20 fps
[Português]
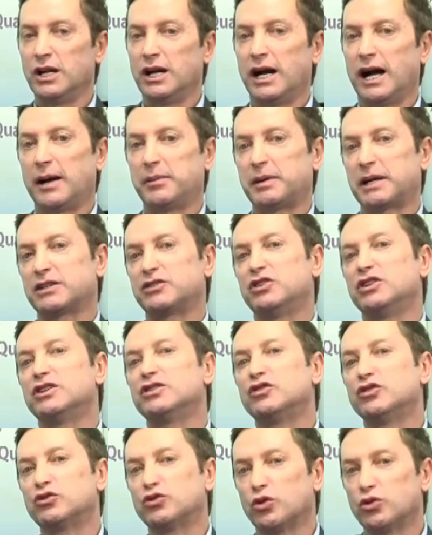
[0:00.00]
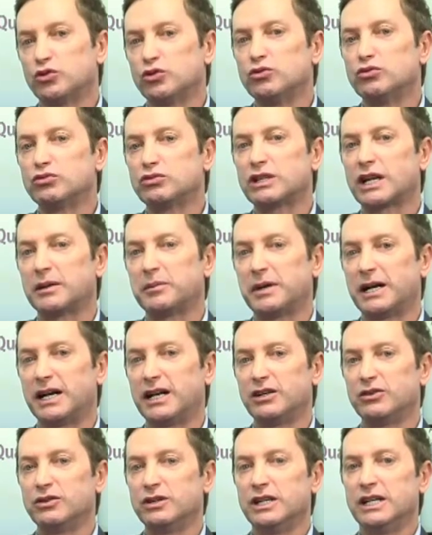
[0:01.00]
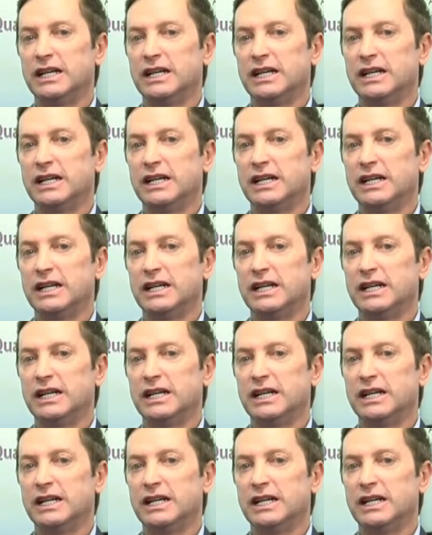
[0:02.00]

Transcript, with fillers: a partir de todo um trabalho